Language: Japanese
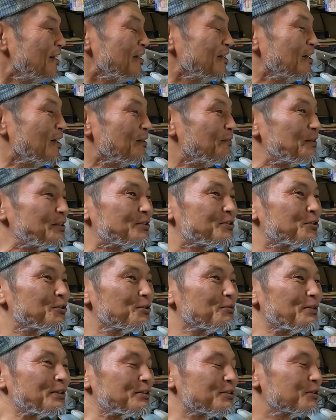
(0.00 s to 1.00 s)
やば
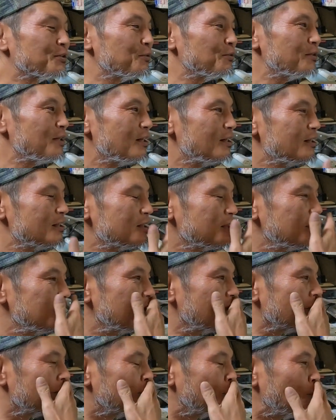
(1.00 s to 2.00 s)
ちょっと待ってそんな話聞い
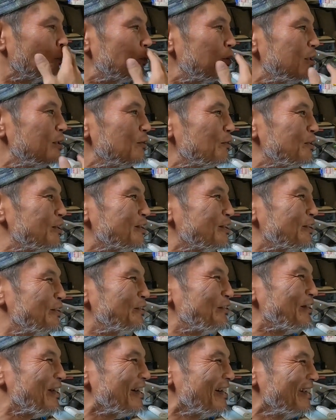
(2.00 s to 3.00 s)
たらドキドキす
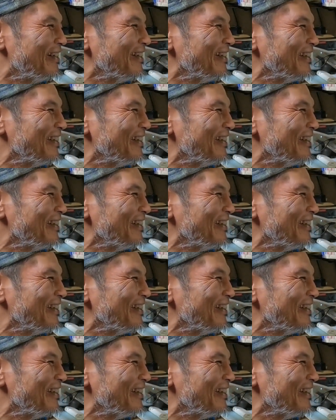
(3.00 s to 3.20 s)
るやん